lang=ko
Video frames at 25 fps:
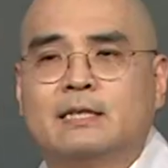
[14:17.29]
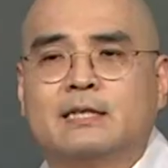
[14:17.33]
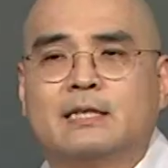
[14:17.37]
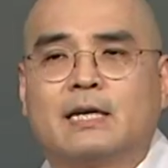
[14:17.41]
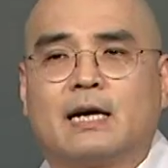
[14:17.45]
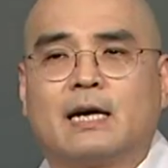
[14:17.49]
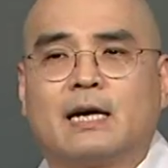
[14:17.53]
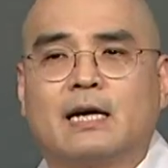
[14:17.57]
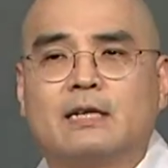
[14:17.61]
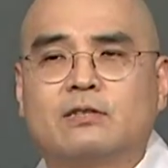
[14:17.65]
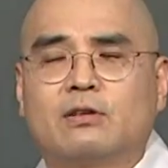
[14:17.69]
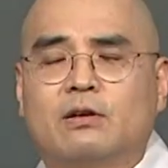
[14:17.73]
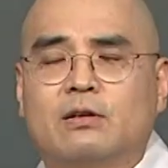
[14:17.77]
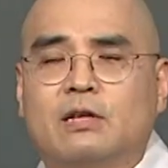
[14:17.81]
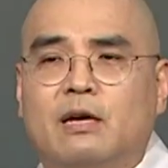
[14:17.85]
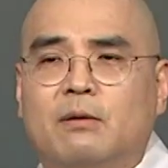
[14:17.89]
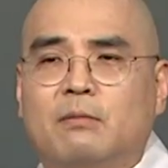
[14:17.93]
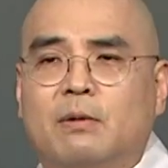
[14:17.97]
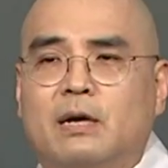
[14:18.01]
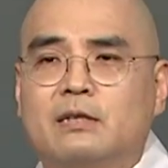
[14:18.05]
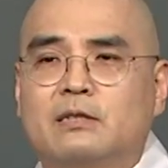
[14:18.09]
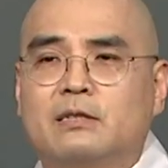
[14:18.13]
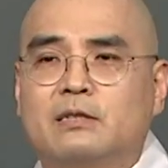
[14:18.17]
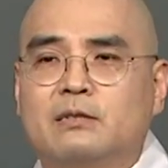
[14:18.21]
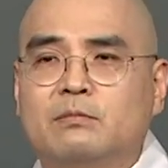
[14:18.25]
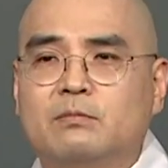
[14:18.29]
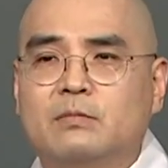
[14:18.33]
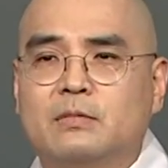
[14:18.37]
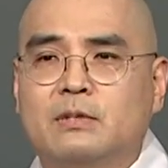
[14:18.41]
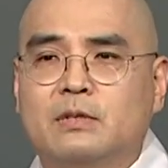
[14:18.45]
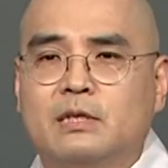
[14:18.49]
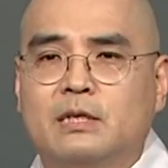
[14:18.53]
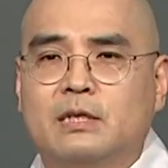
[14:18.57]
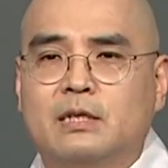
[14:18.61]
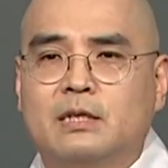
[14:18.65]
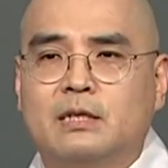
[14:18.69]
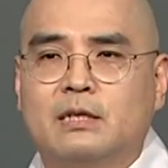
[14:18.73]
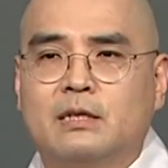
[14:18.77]
제가 전에
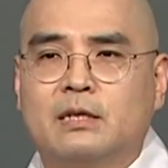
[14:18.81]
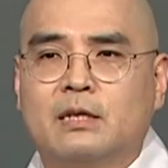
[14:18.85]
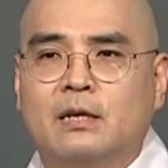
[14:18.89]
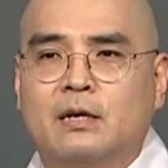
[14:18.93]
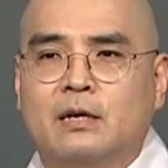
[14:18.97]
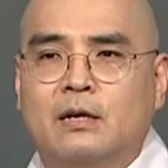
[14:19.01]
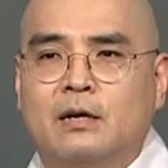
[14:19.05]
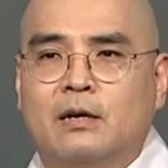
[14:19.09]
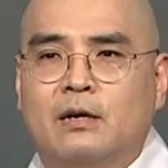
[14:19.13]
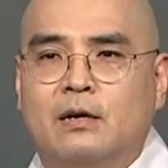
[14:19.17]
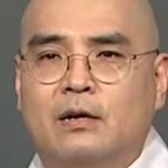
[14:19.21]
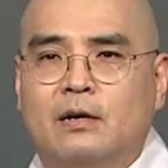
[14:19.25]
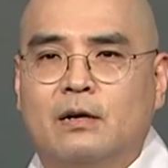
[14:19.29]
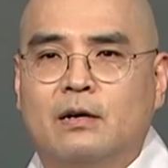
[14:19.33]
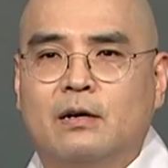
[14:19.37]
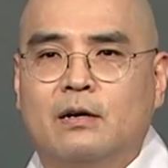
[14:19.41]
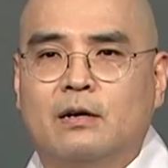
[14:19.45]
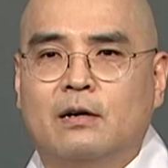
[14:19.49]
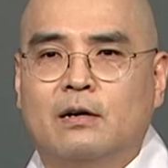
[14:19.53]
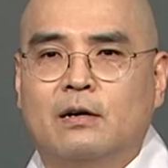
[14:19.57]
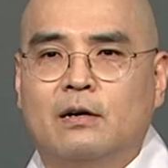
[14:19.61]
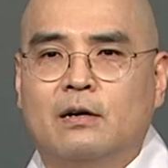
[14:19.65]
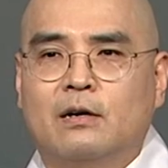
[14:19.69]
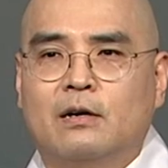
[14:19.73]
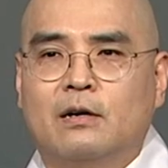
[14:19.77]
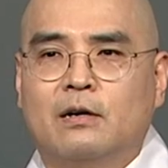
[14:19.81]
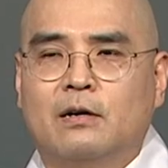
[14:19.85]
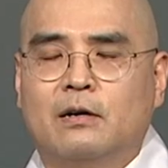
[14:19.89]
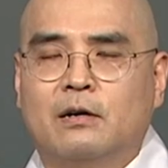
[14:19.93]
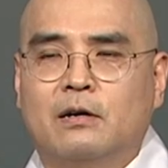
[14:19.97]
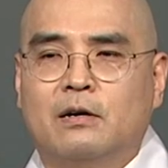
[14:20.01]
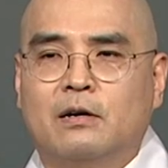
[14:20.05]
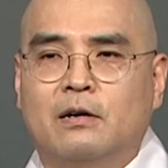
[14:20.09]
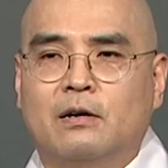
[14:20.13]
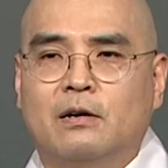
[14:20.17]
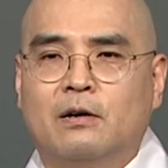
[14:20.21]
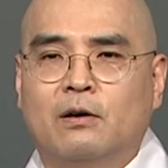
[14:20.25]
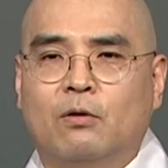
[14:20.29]
말씀드린
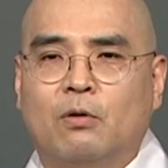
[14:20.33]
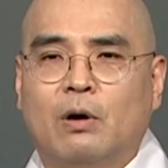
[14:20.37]
어